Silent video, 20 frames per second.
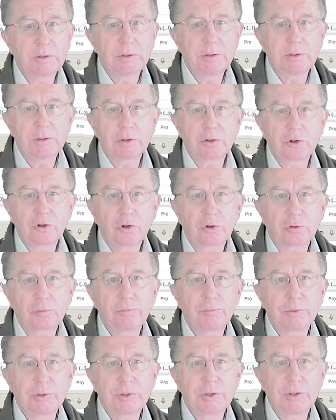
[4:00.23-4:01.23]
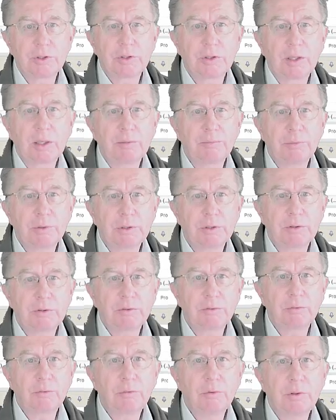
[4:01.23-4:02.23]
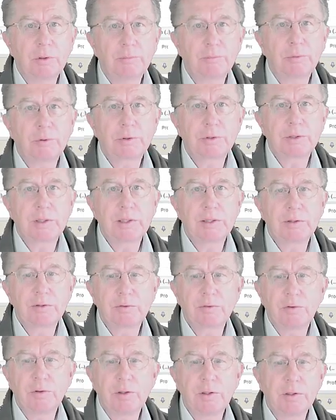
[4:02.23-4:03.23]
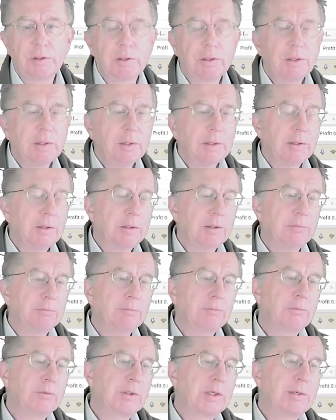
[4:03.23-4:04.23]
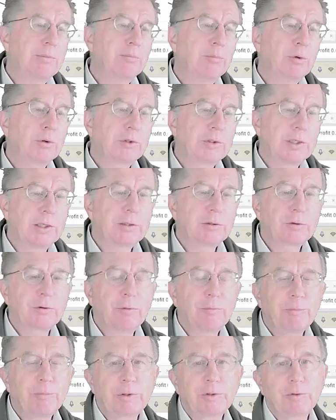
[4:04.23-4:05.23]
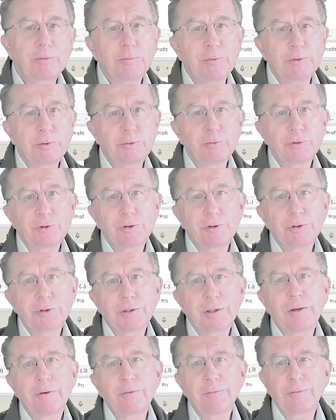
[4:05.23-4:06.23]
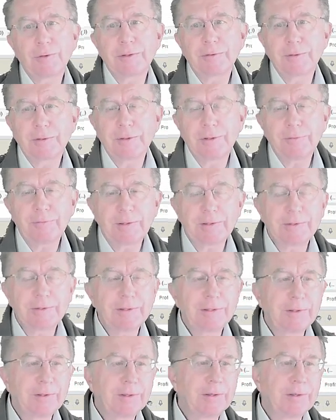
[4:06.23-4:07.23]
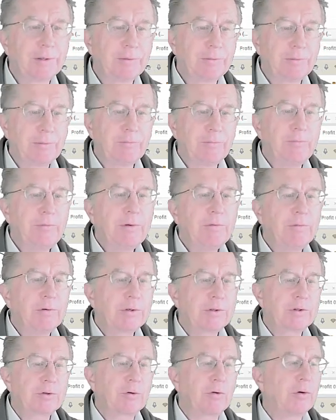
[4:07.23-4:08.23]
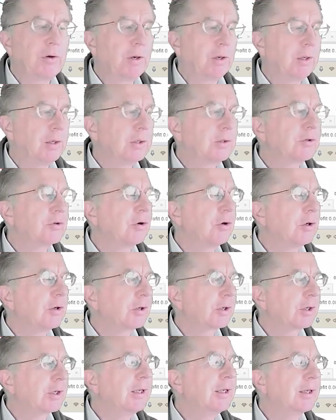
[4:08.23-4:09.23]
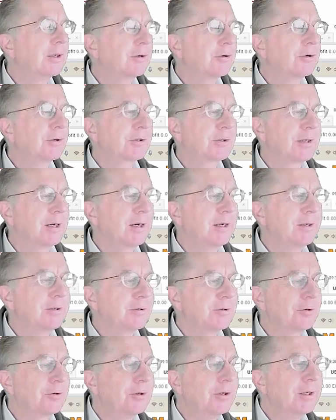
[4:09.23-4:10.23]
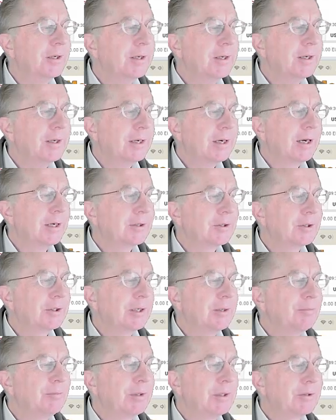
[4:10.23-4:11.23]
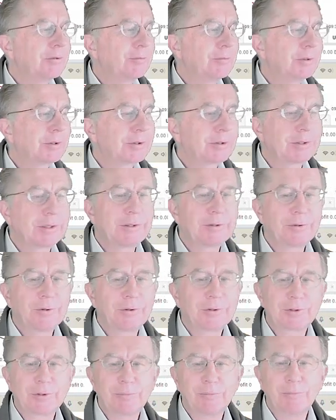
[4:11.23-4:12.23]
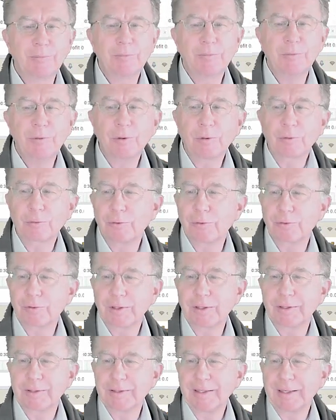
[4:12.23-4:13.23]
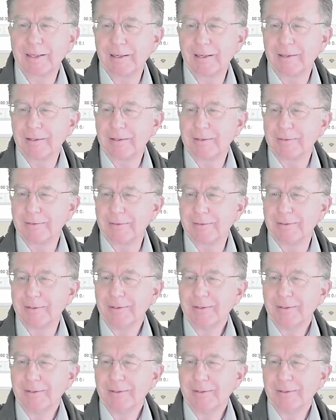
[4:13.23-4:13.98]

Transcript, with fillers: dieser Schock ein bisschen da mit diesen 100% Zöllen. Ähm, 10% kommen ja sowieso schon drauf. Also ich weiß nicht, äh, wie viel Zoll, äh, Zölle China noch zahlen soll. Also demnächst wird es dann noch zum Luxusartikelland,